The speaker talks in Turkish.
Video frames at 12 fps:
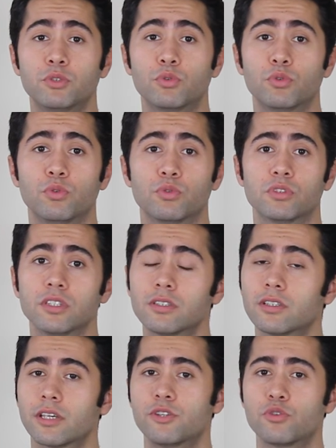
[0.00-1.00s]
gününüz
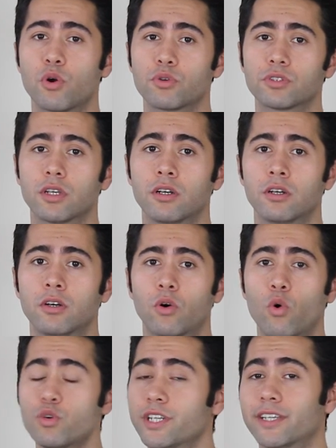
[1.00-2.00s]
nasıl geçiyorsa
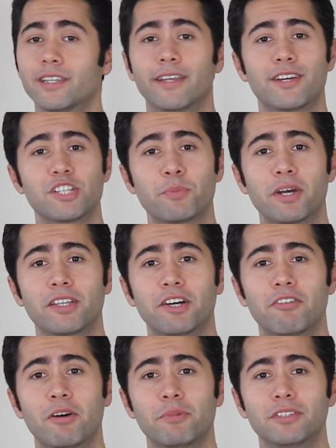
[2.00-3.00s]
o şekilde yaşamaya
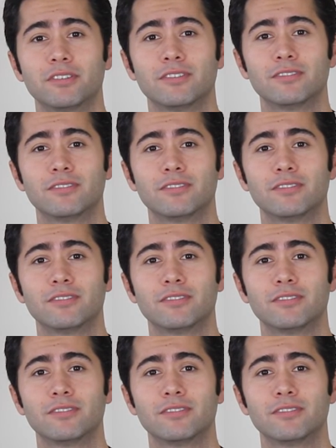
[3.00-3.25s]
devam edin.